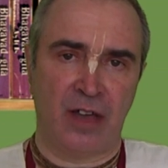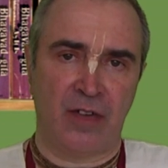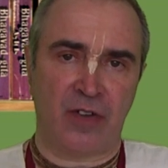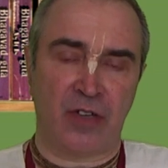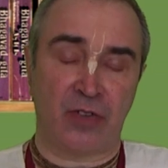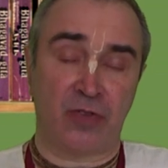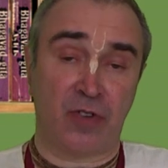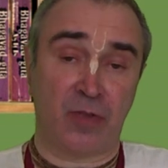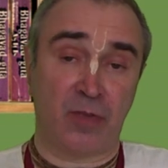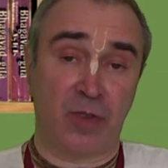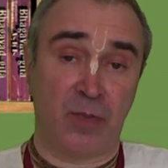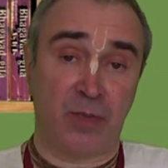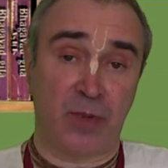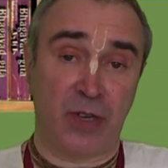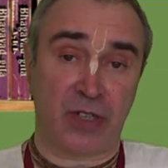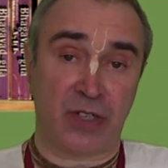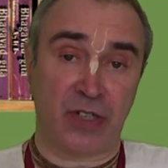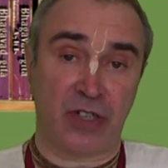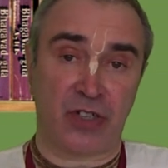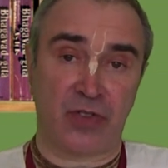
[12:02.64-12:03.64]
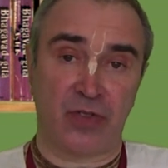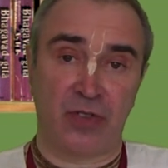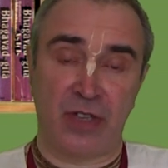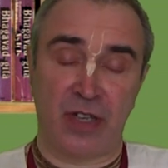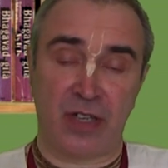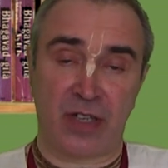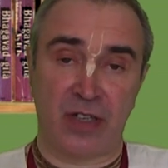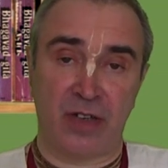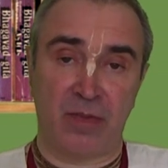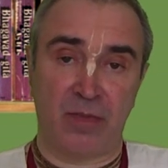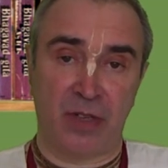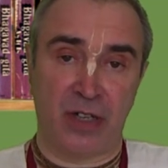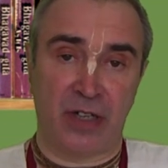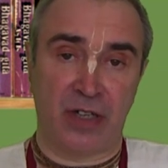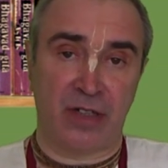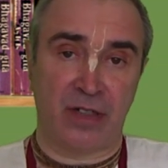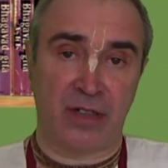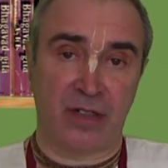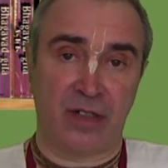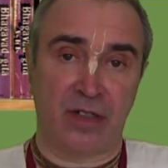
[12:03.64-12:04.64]
в котором написано, что если
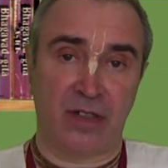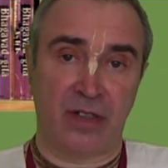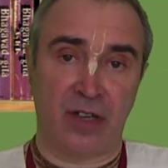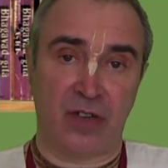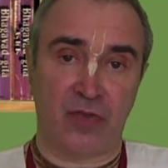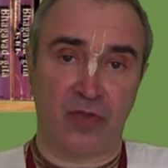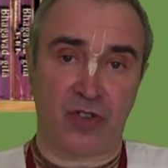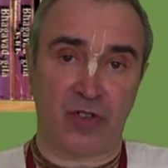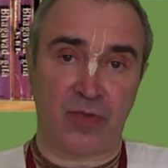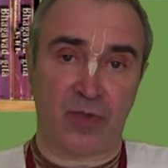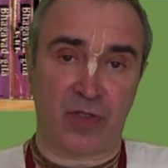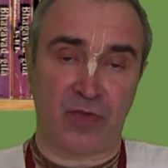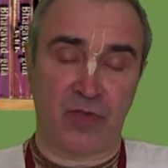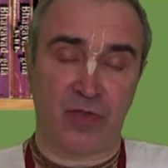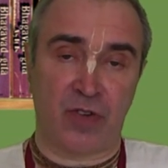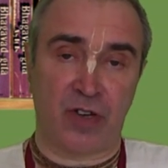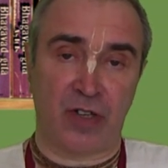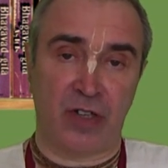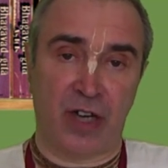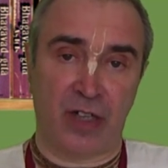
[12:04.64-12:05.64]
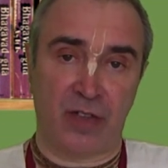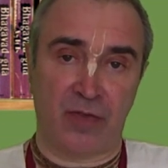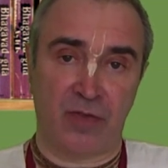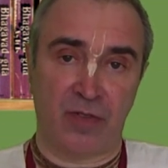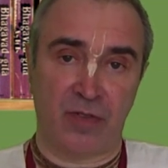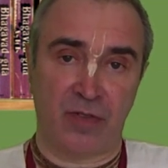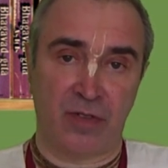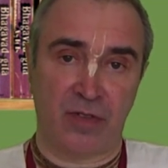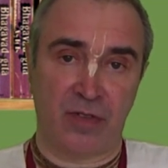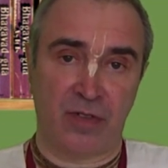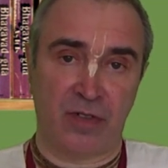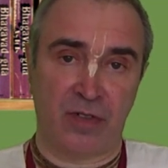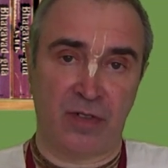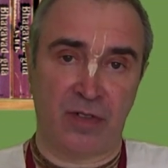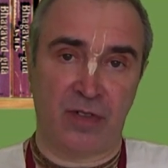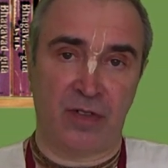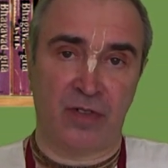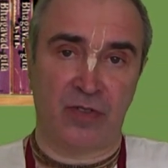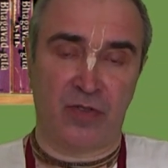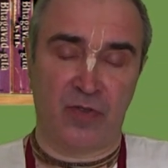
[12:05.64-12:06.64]
мы нарушим свою клятву,
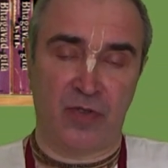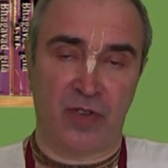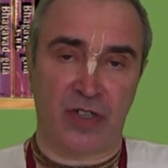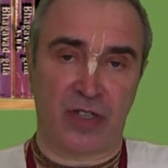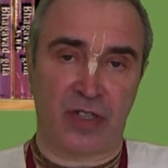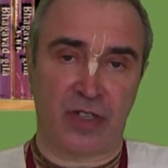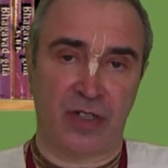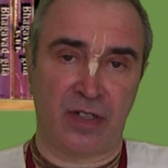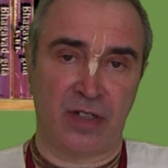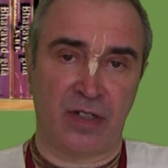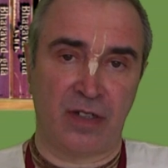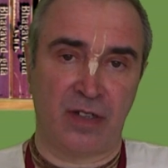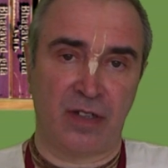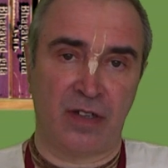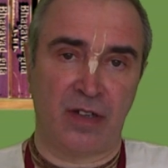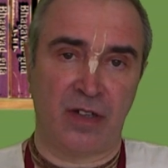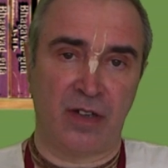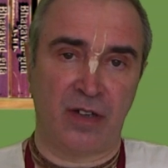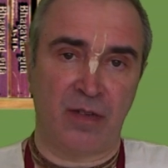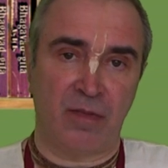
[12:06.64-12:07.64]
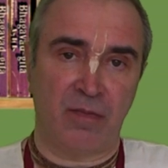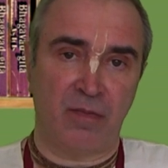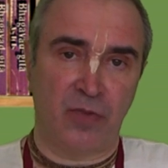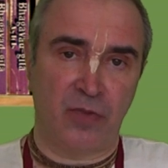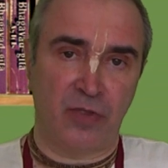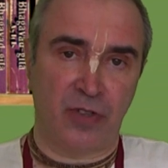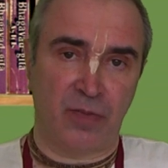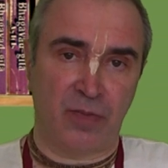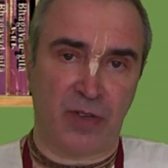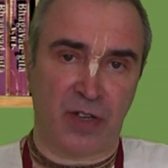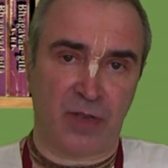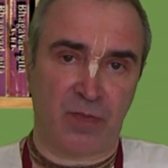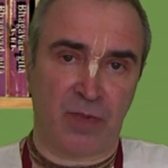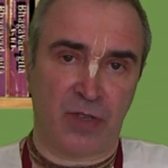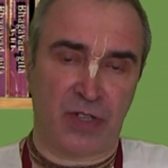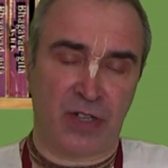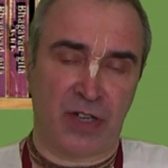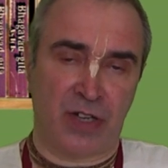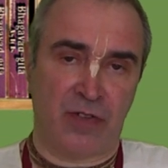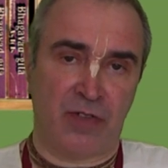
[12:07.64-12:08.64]
то есть будем
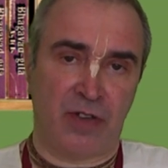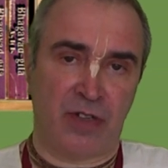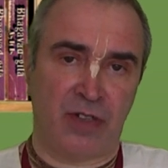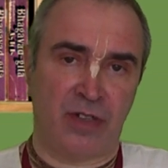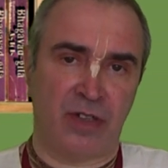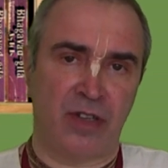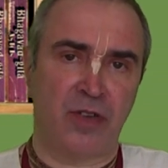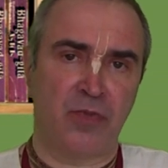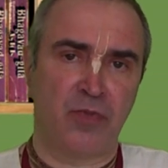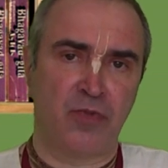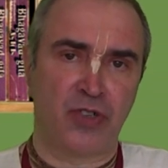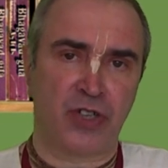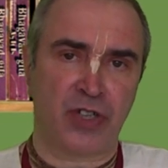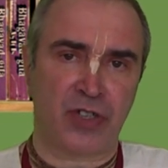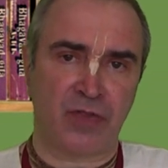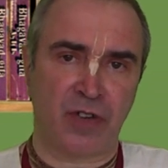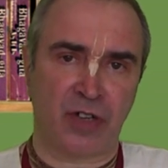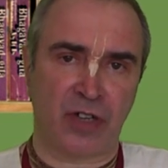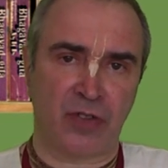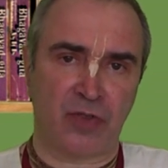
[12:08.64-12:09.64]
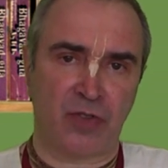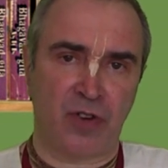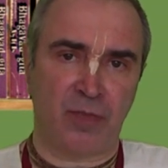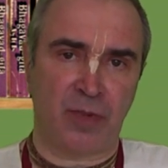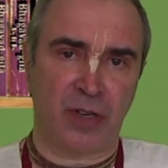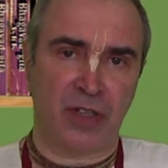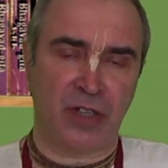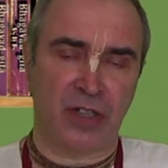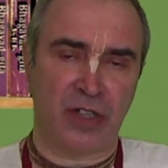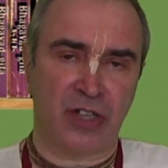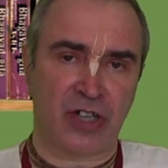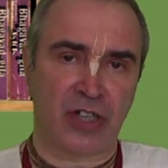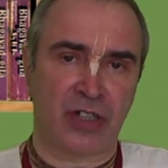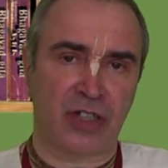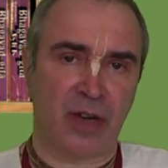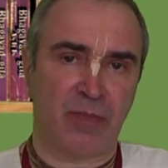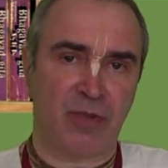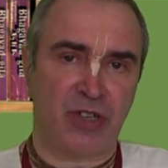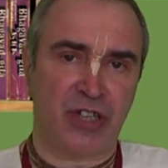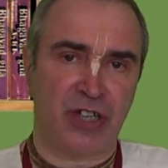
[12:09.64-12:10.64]
разбазаривать имущество, которое
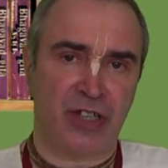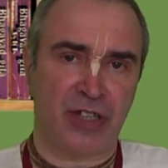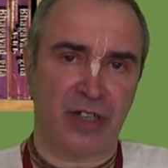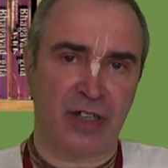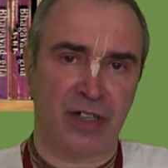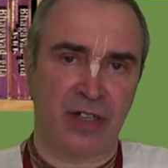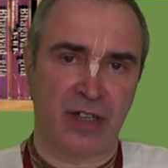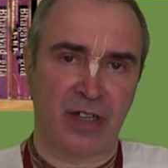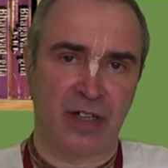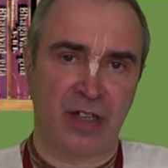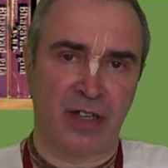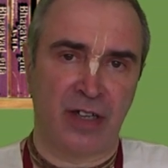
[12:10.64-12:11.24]
принадлежит общине,